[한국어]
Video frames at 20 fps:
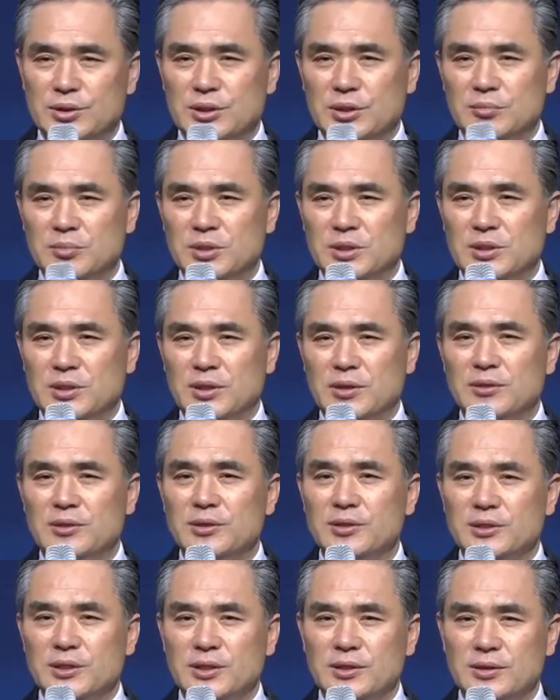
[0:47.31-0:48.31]
지금 이 시대
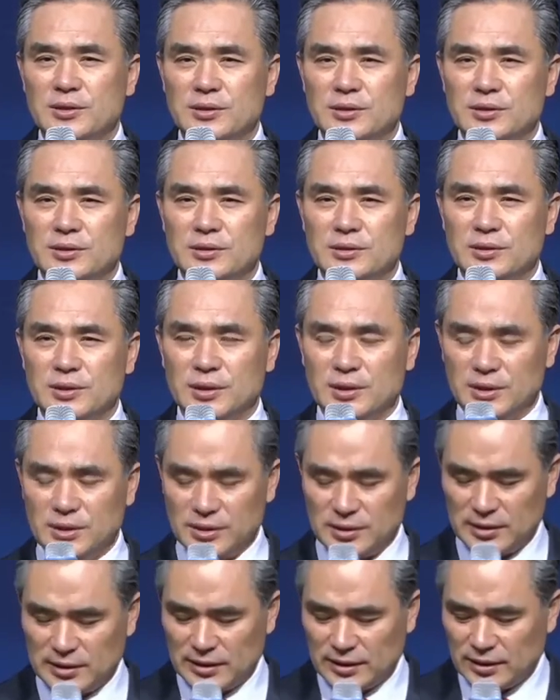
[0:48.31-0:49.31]

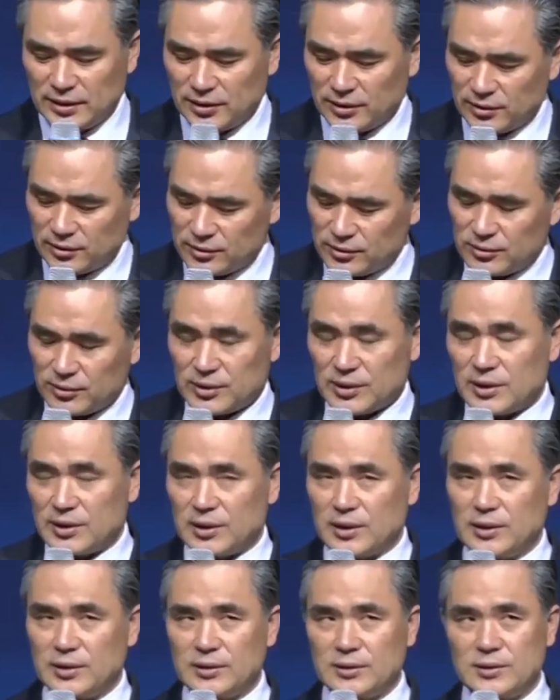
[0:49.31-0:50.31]
크리스천들이
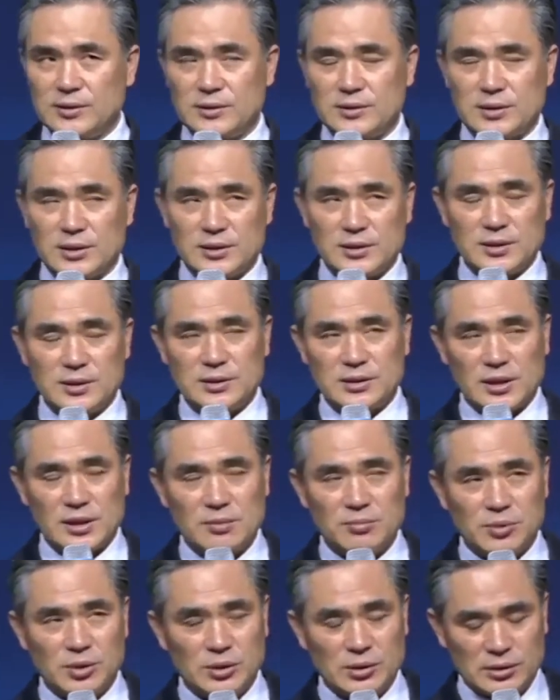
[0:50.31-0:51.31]
어떻게 자신의
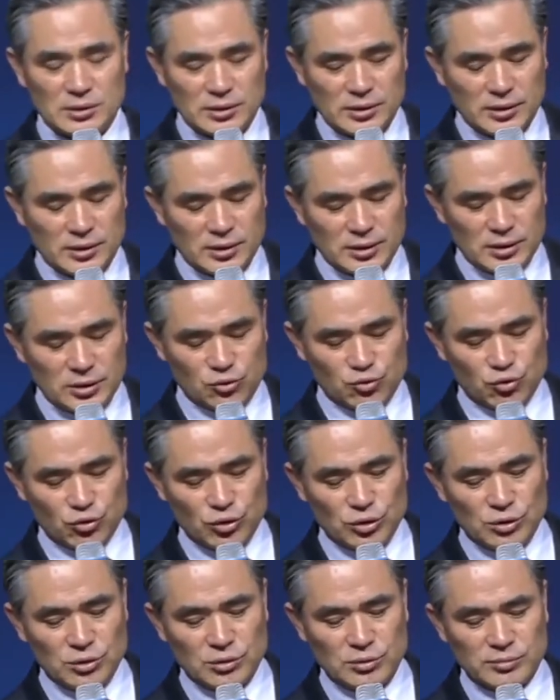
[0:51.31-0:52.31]
삶을
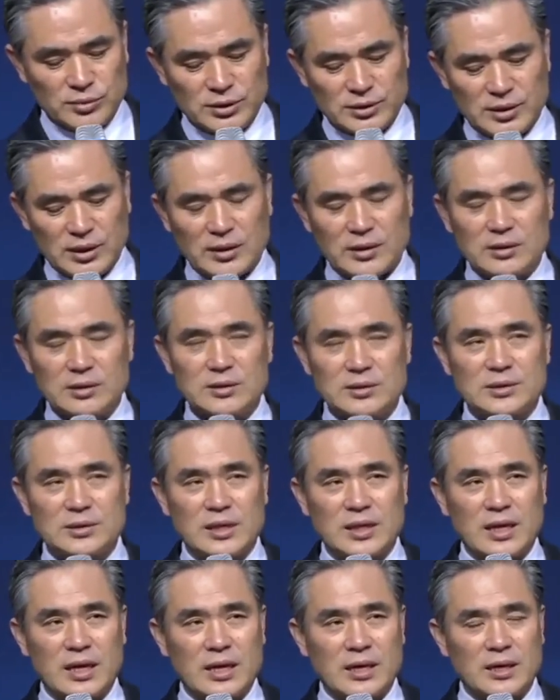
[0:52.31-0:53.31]
주님을 따르는
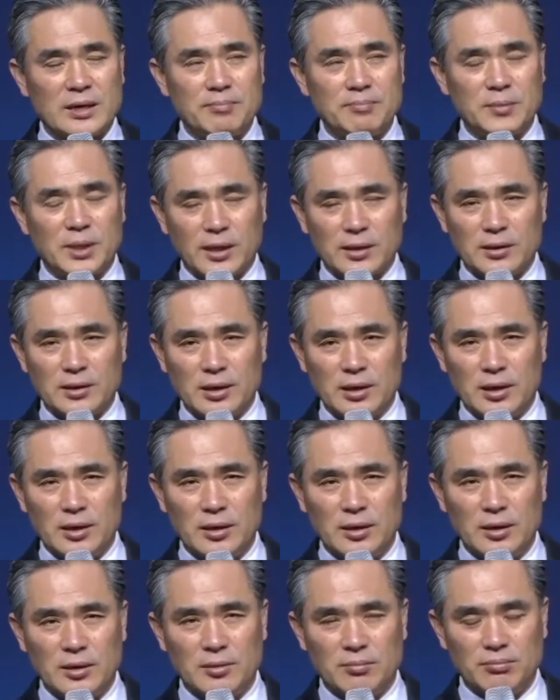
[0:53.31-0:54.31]
사람답게
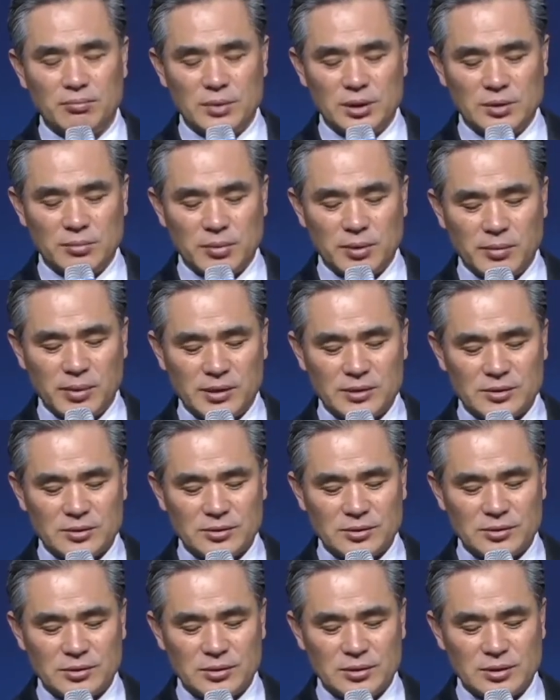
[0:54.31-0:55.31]
믿음의
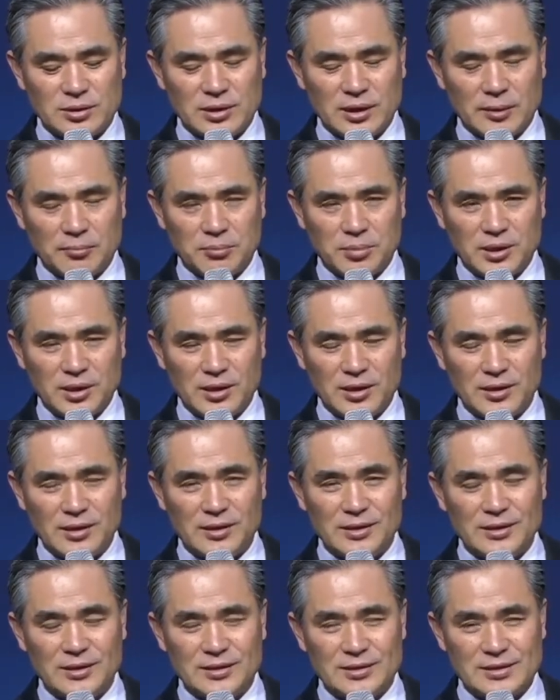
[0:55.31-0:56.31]
백성들답게
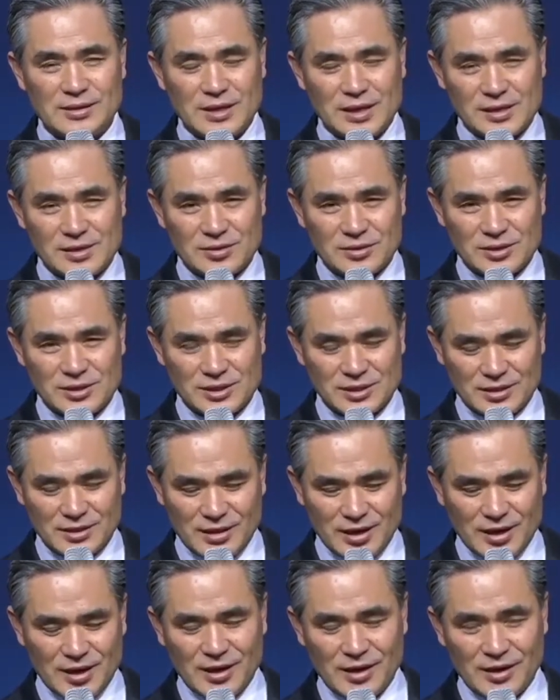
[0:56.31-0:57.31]
살
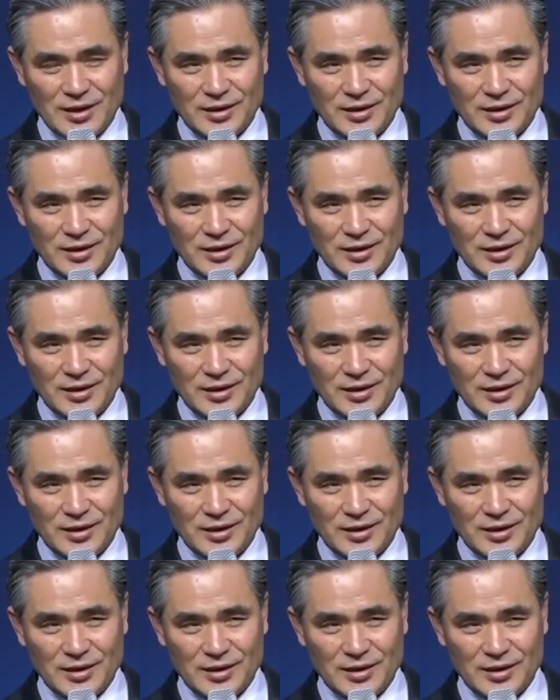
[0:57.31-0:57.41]
것인가?